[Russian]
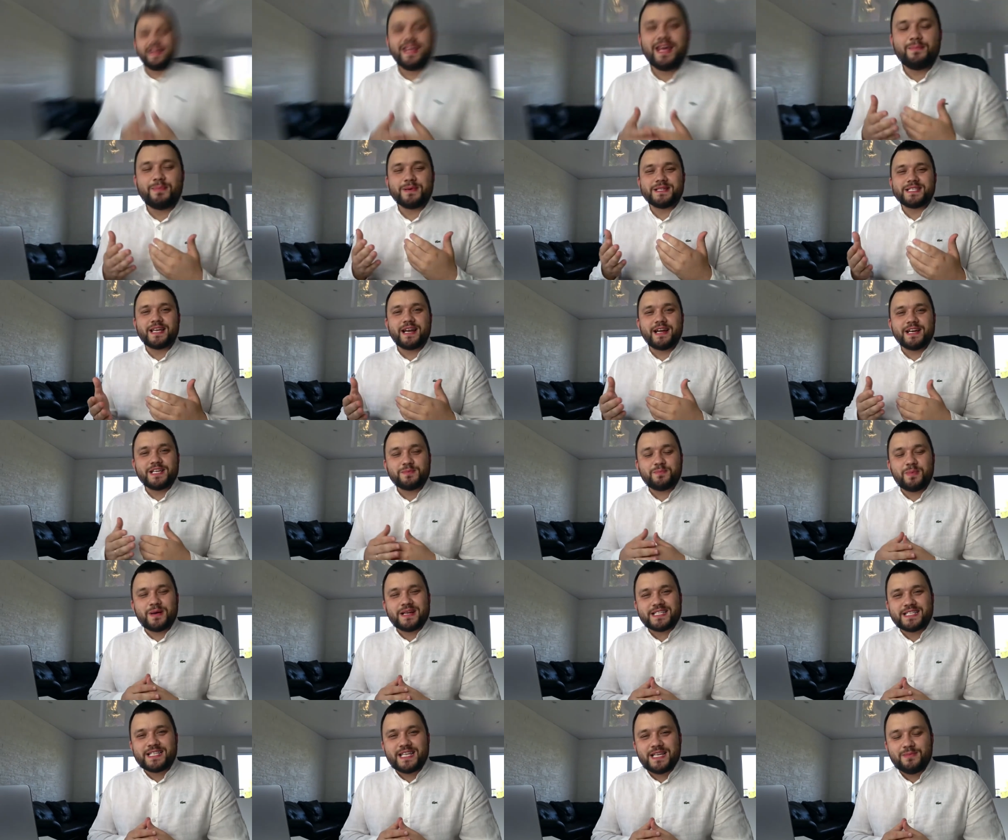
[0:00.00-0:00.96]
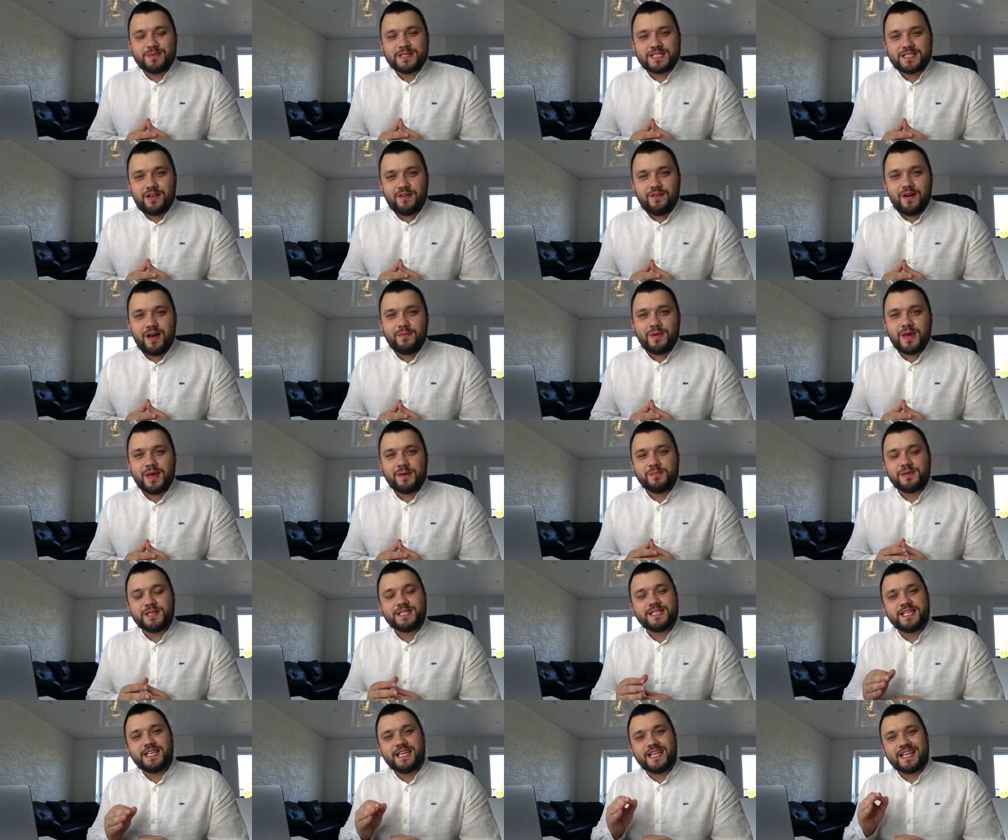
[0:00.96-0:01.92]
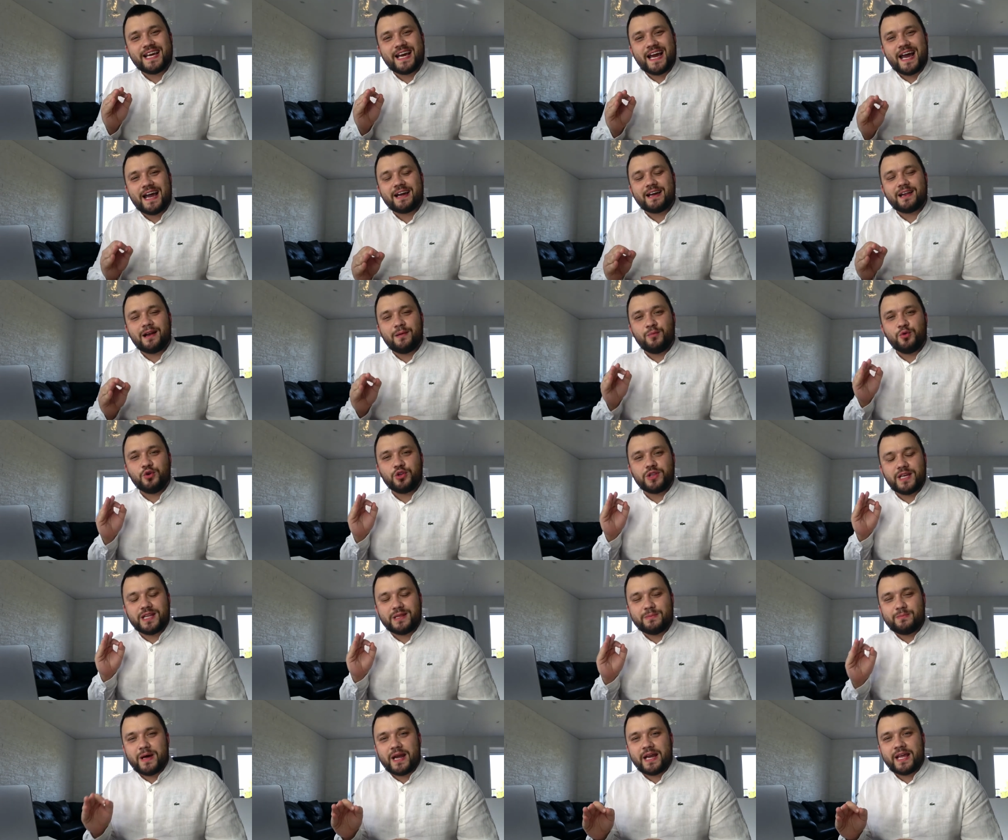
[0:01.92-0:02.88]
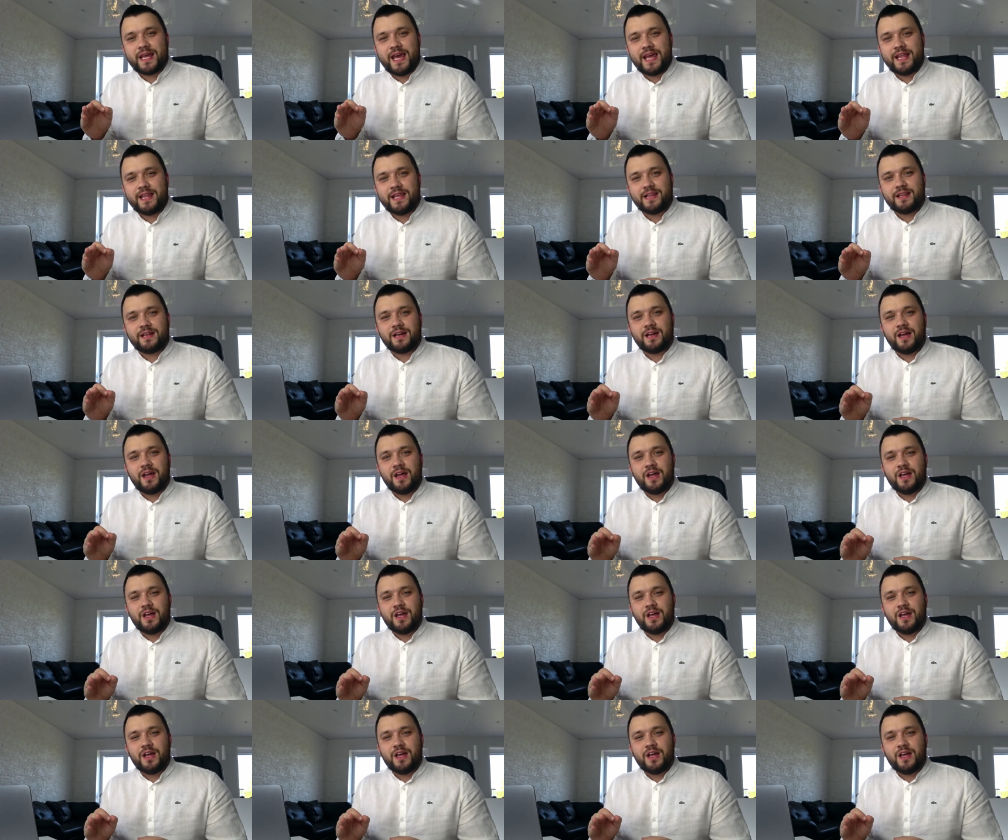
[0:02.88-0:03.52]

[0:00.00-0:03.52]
Я постараюсь простыми словами объяснить, как работает маркетинг –